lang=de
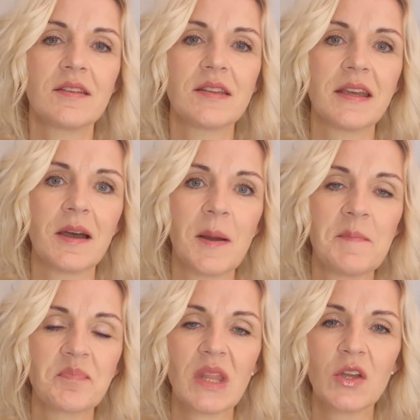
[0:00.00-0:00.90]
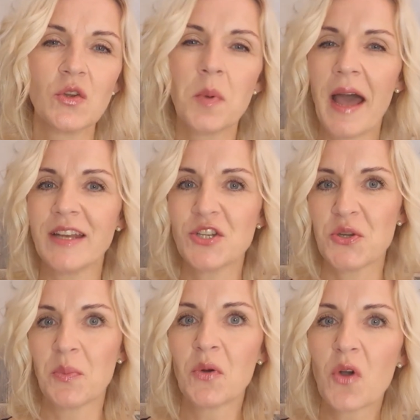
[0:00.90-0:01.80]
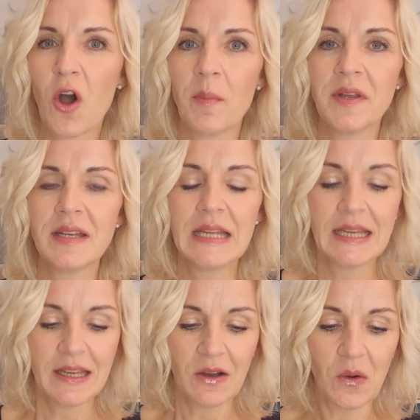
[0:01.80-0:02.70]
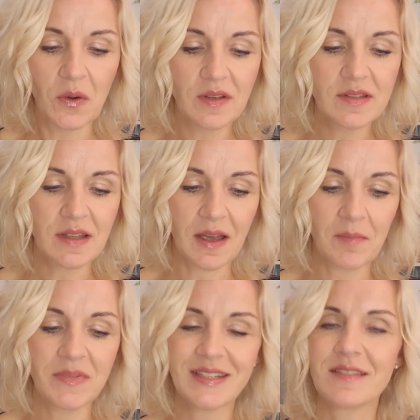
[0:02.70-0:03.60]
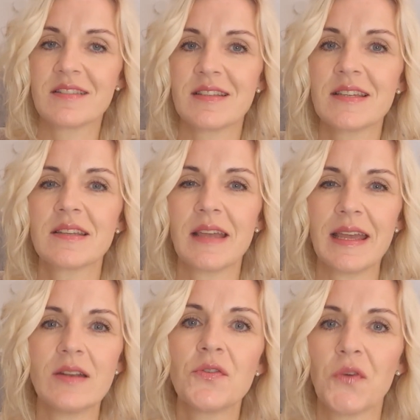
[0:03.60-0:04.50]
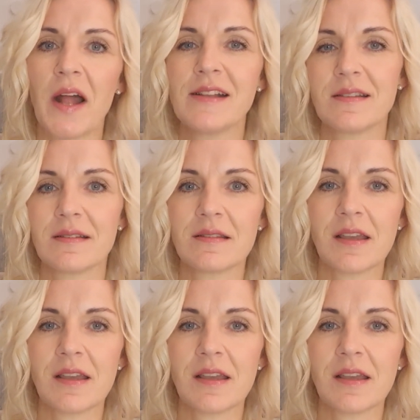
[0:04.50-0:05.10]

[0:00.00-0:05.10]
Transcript: der in Übereinstimmung kommen und ähm, des sich entfaltens.